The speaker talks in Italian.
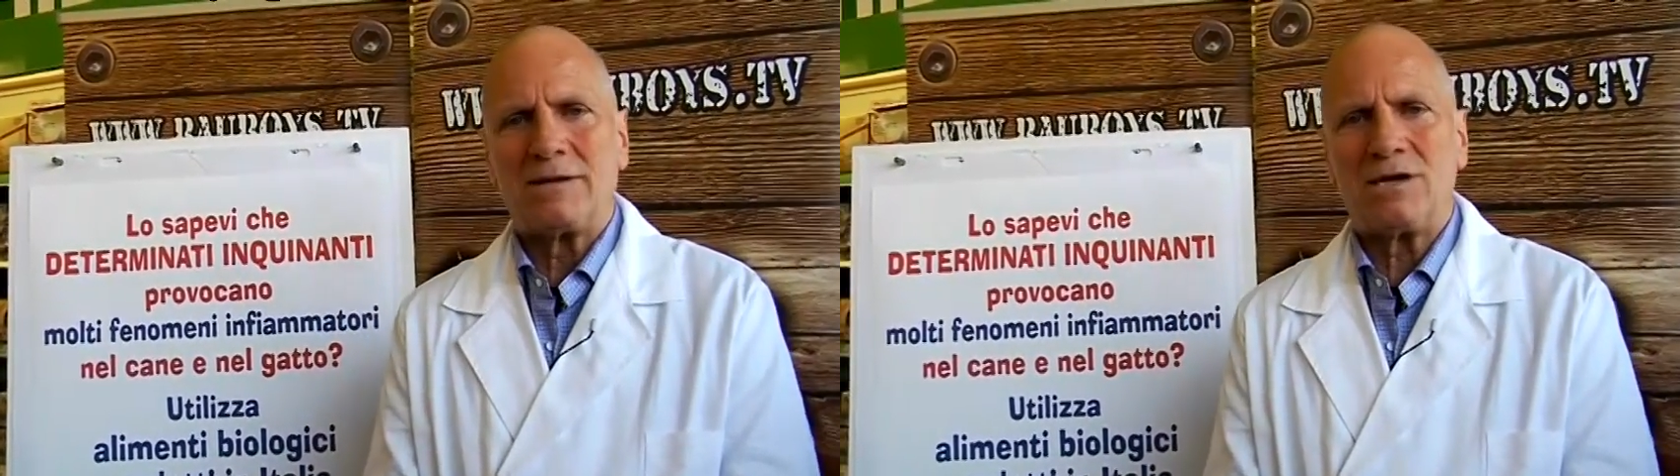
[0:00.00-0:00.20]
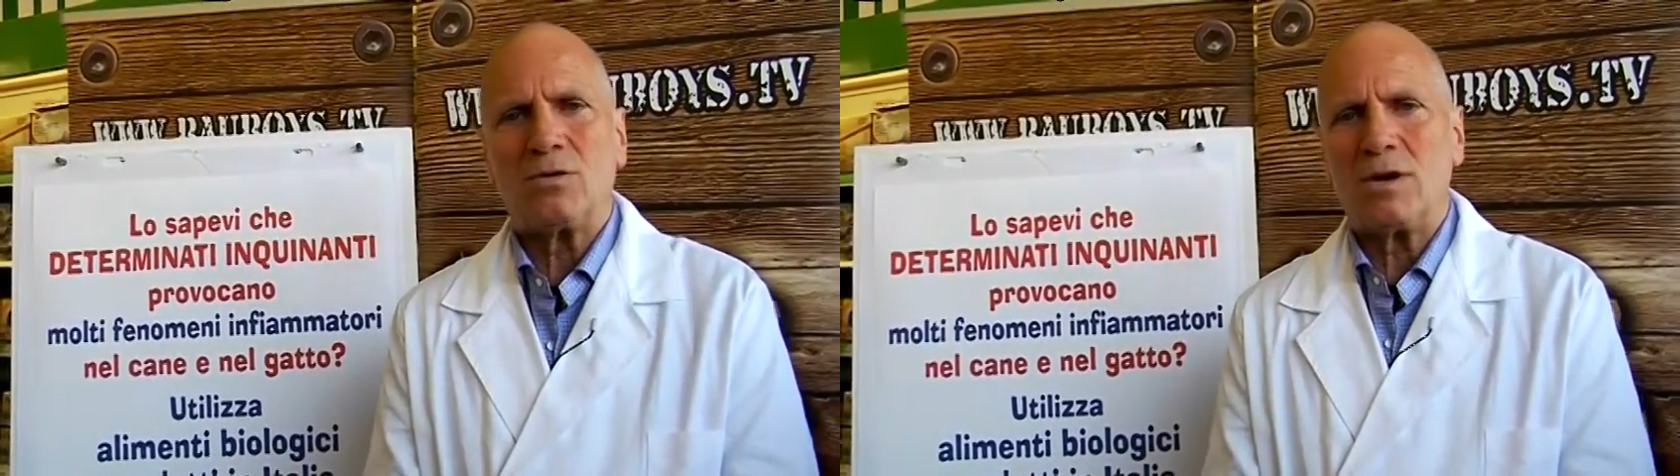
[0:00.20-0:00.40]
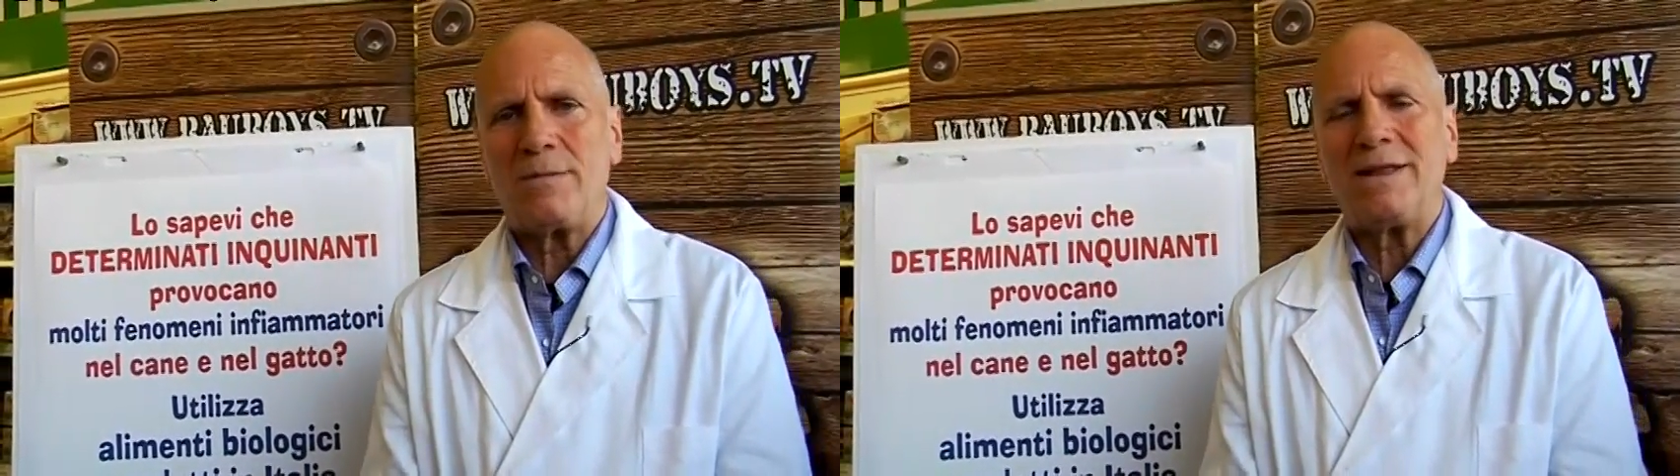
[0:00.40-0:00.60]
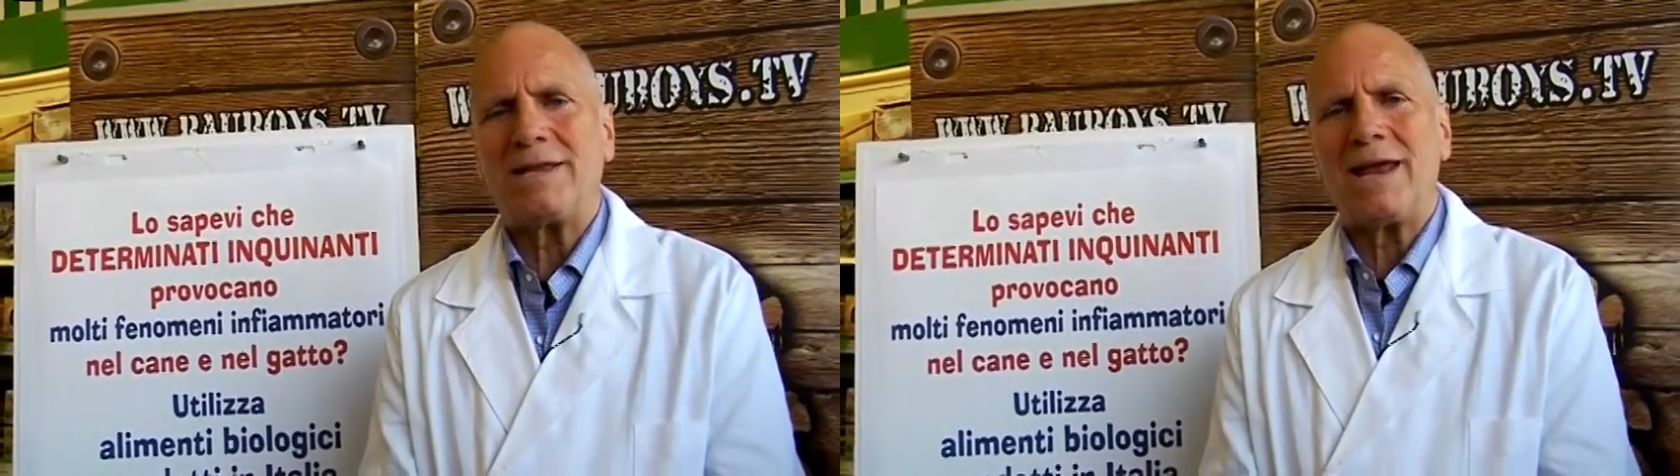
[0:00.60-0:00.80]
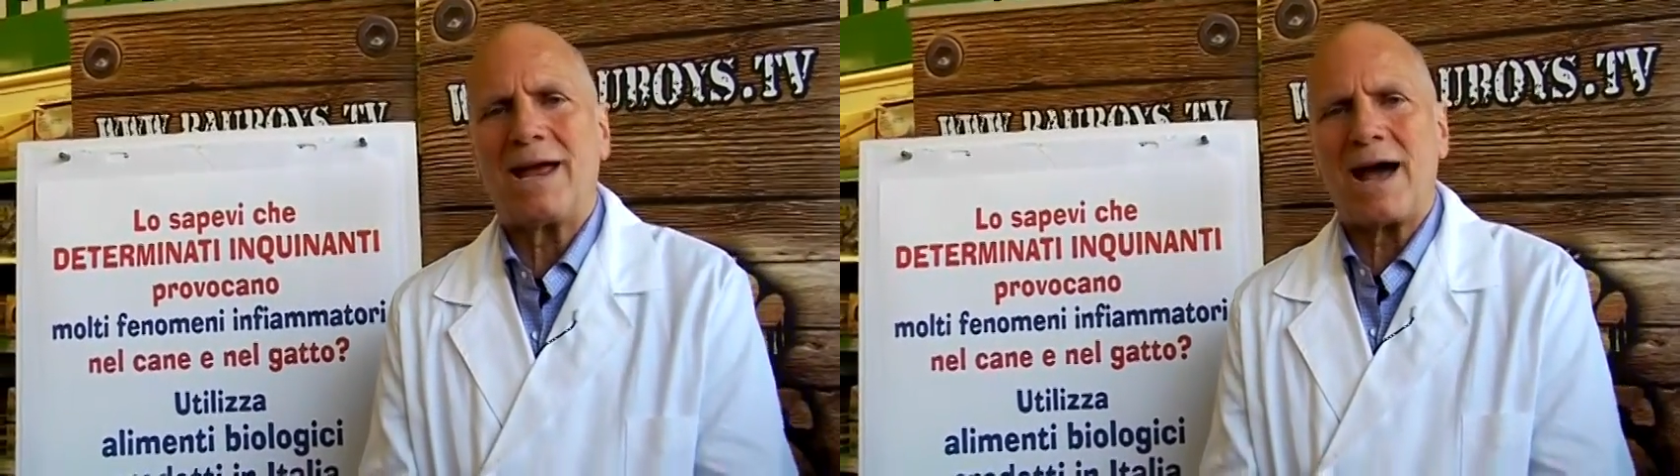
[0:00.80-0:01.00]

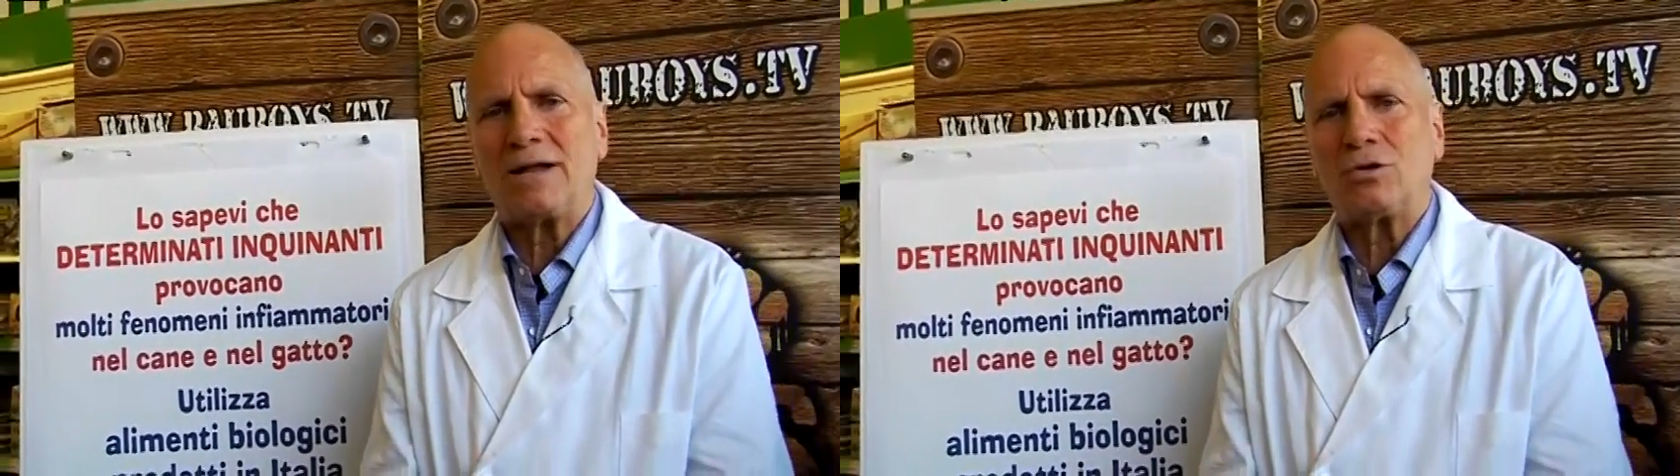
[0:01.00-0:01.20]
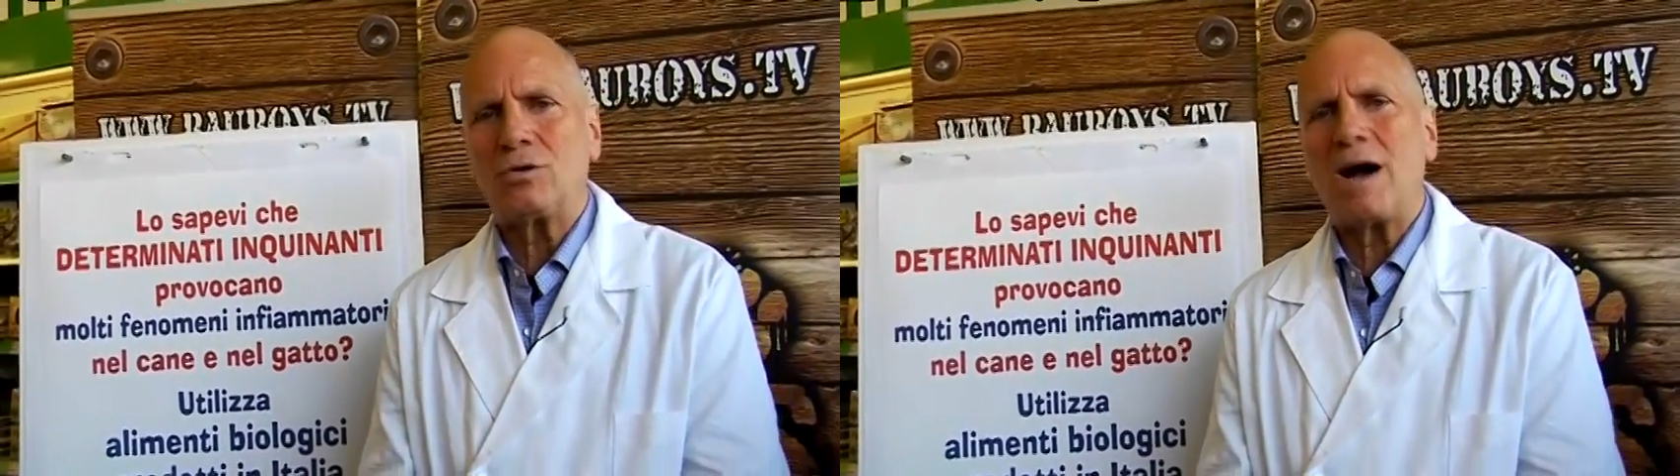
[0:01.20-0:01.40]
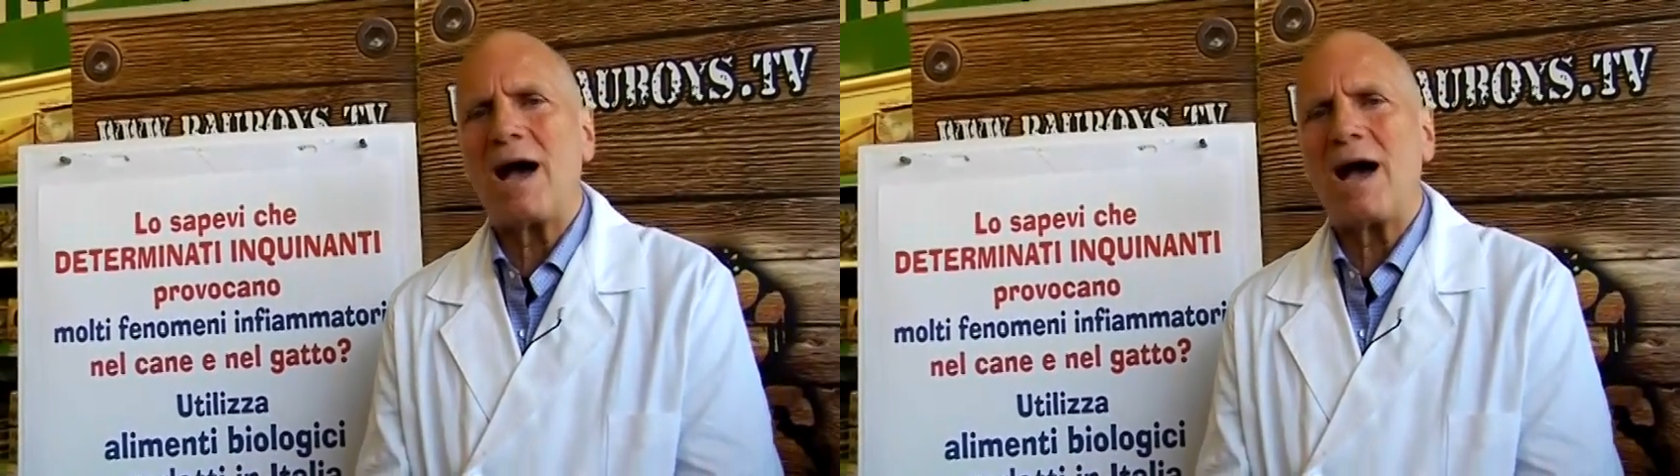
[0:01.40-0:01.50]
sicuramente legato